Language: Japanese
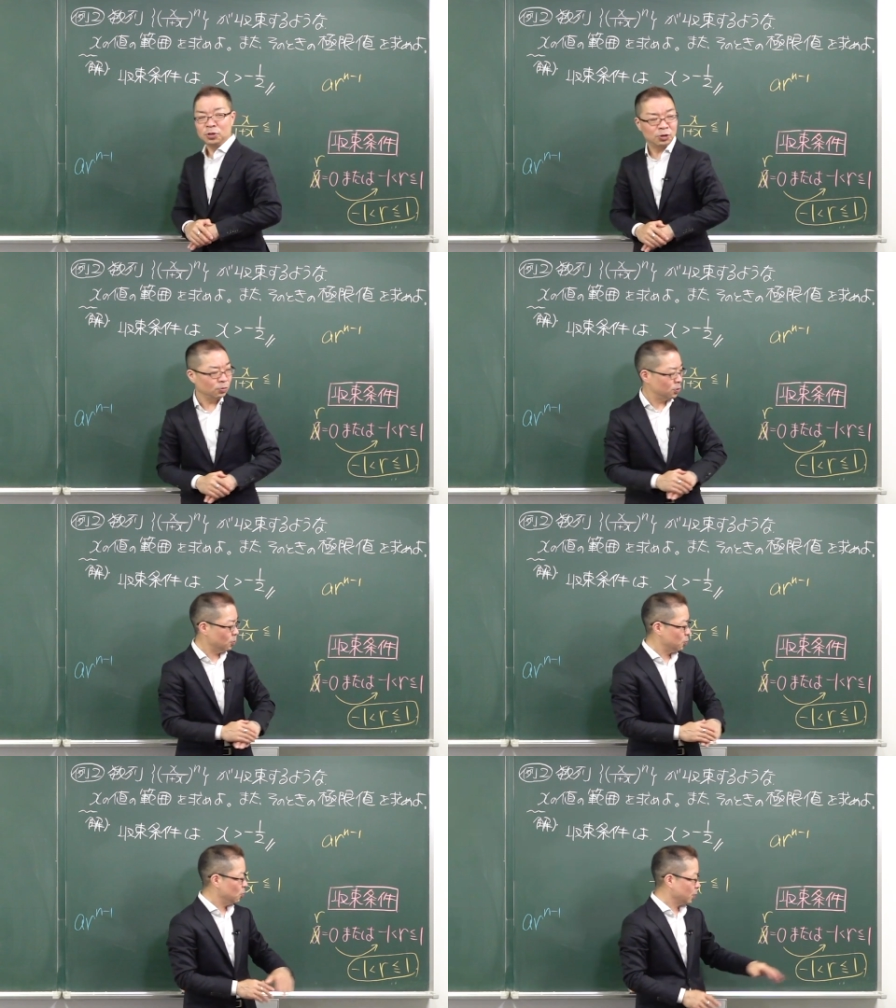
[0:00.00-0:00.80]
収
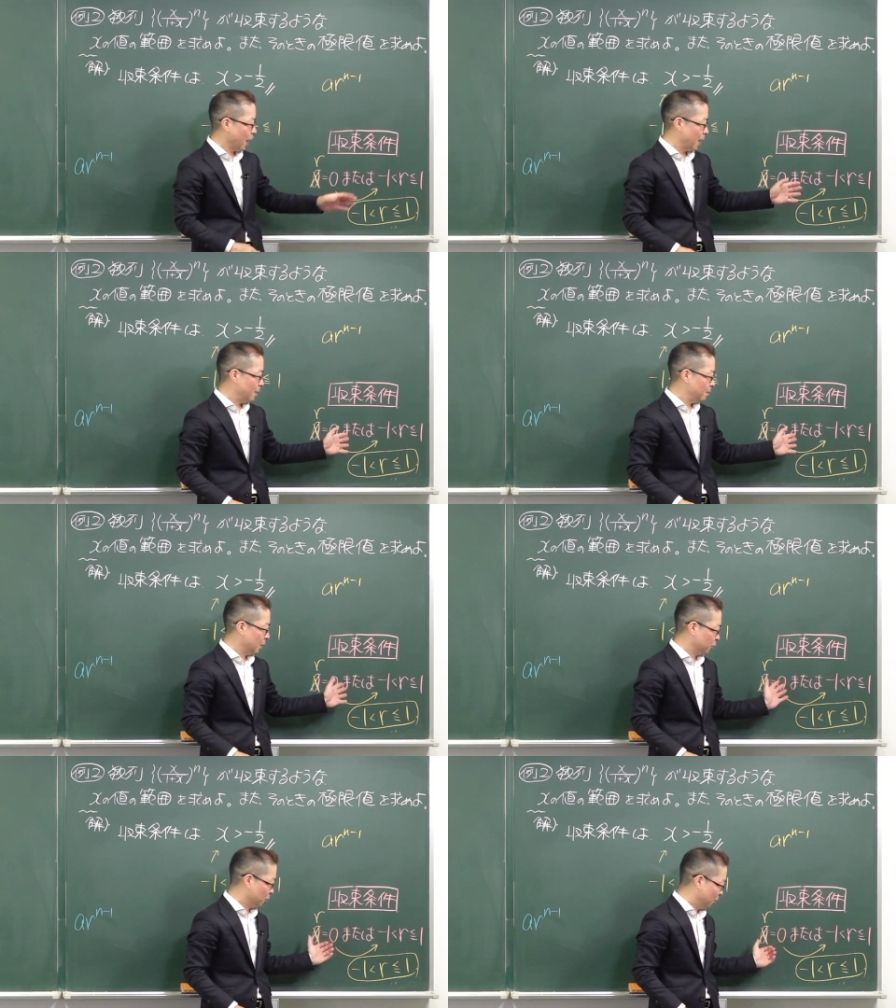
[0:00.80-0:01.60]
束条件。
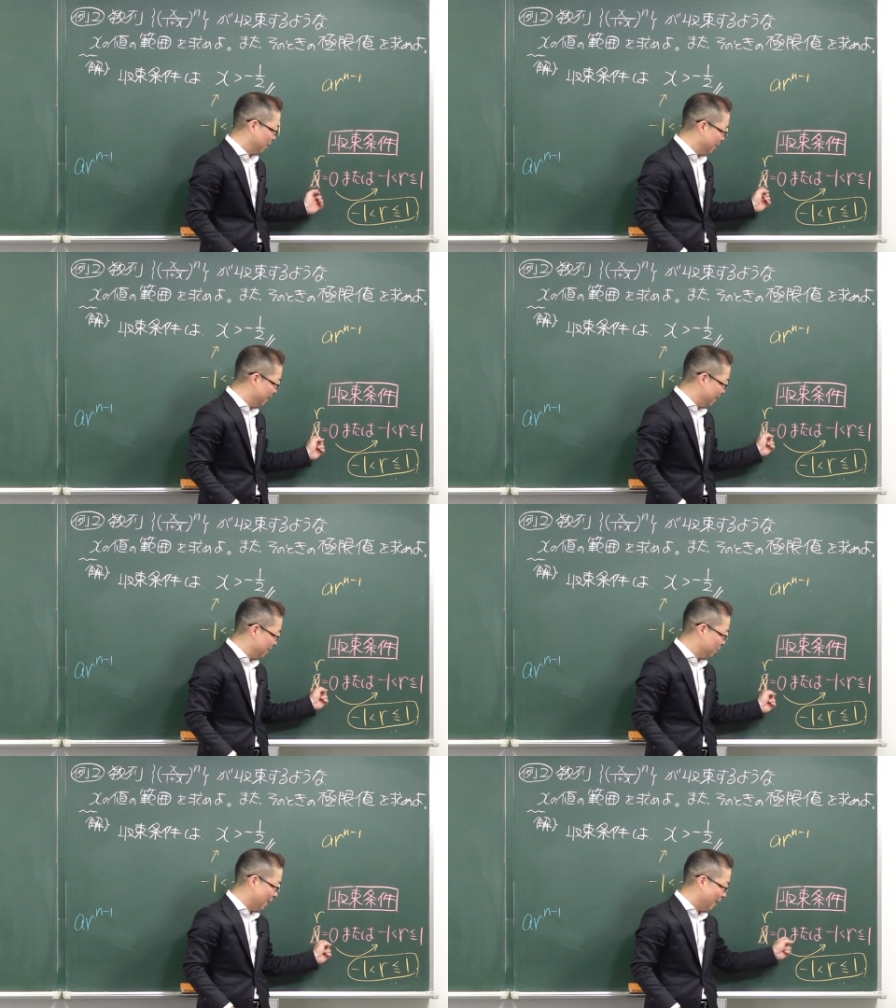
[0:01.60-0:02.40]
まあ、ちょっと、
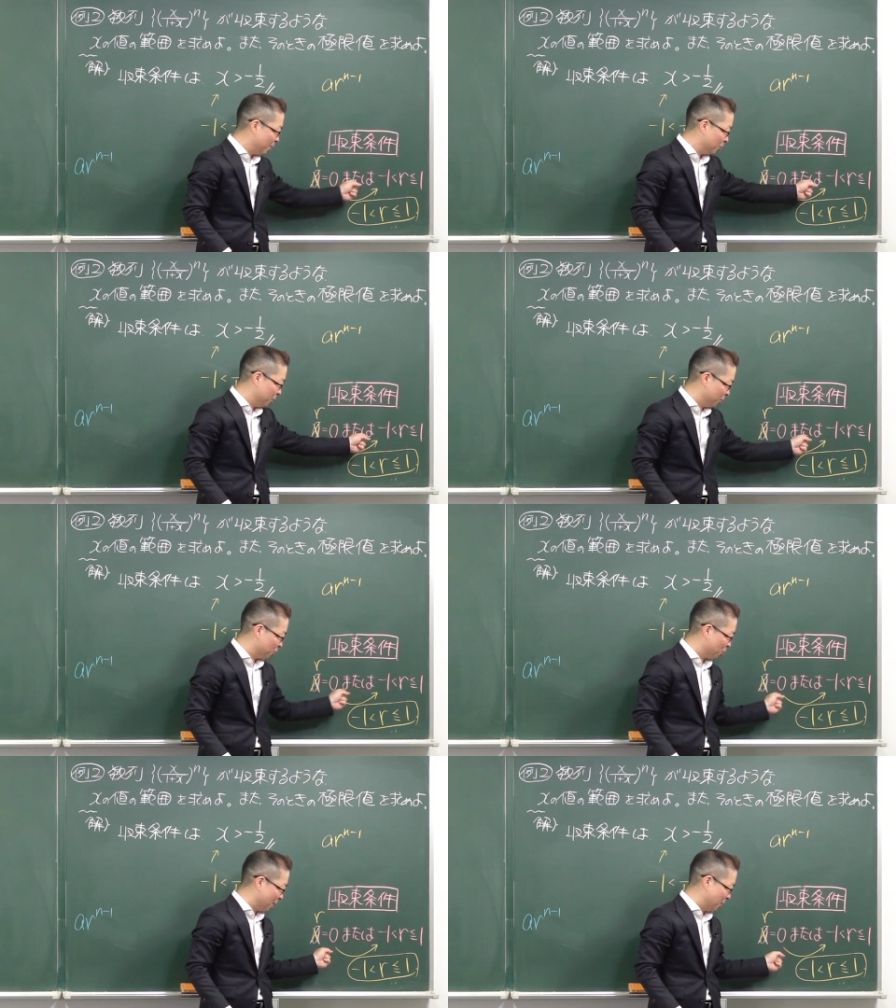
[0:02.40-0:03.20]
え、項比と
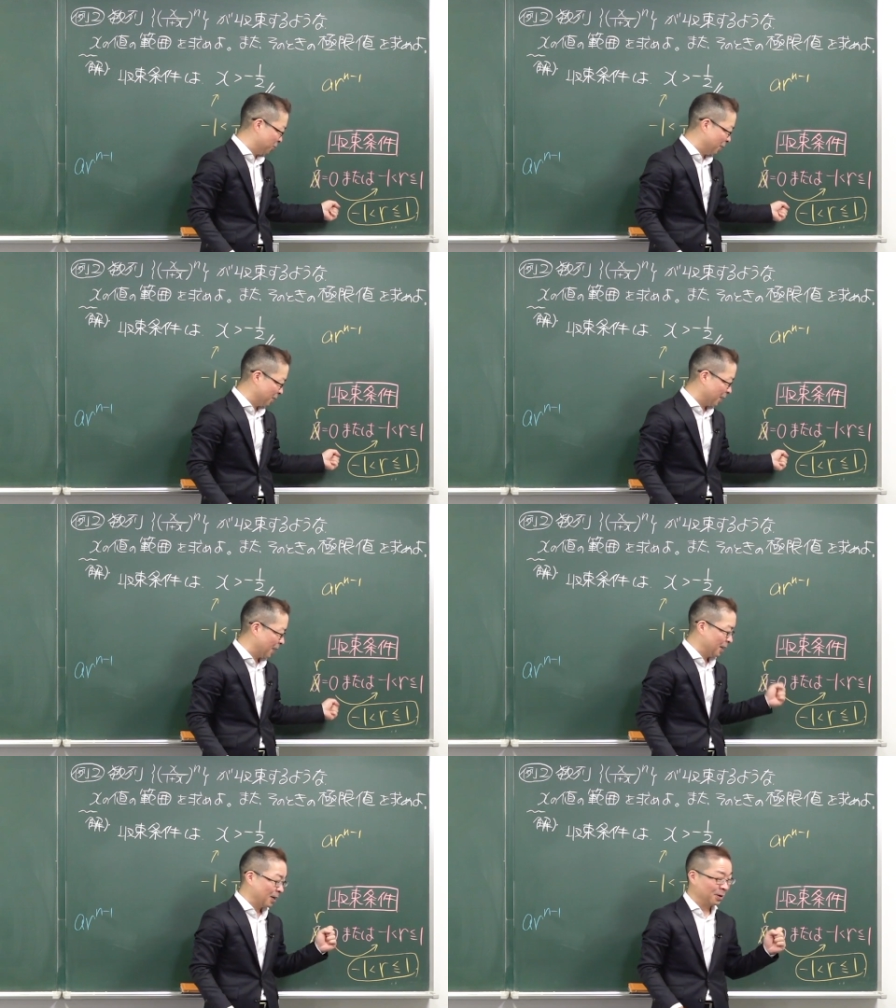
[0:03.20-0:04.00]
諸項が一緒のやつが
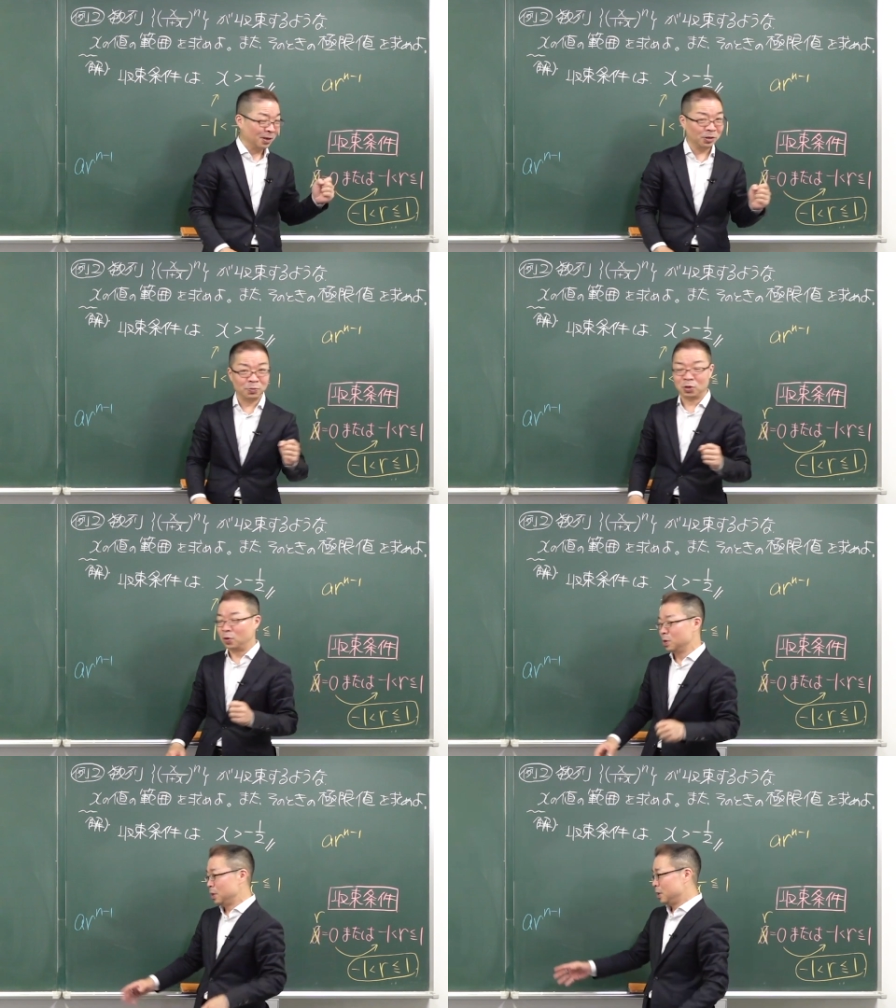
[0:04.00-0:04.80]
書いてあるけれど
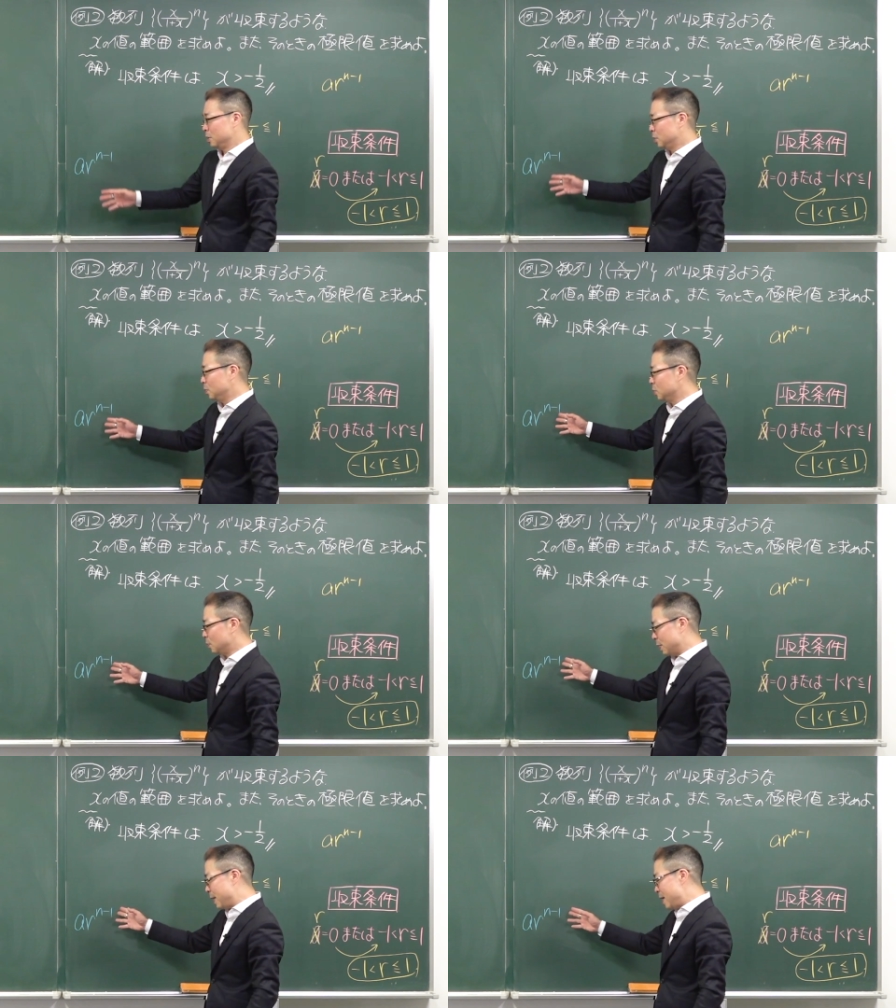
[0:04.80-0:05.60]
も、そもそ
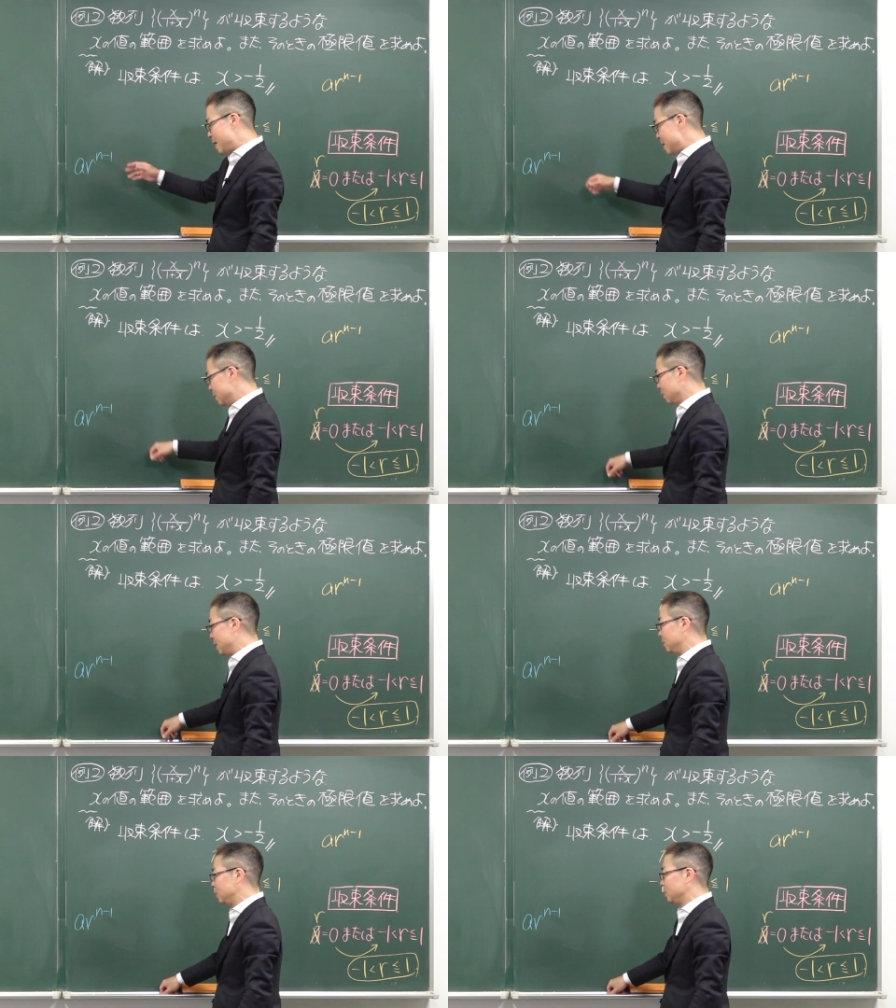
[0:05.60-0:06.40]
も エーアール の
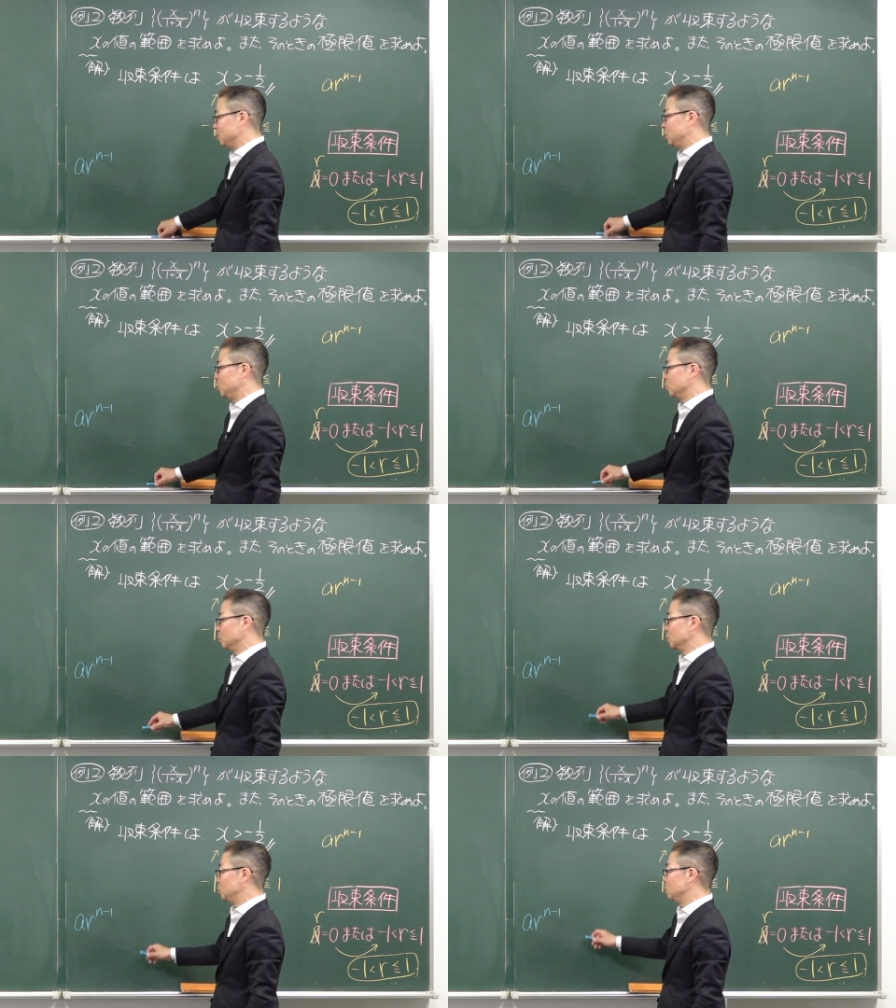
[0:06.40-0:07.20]
エヌひくいち 乗
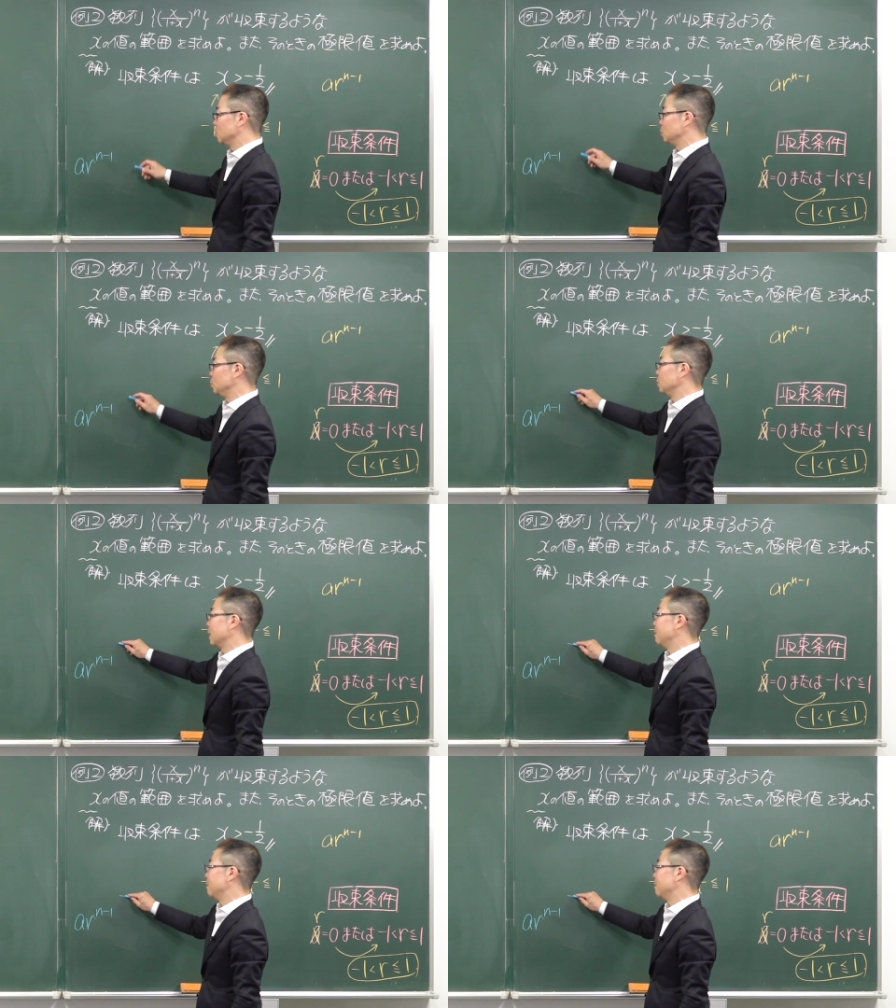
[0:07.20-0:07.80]
の収束条件、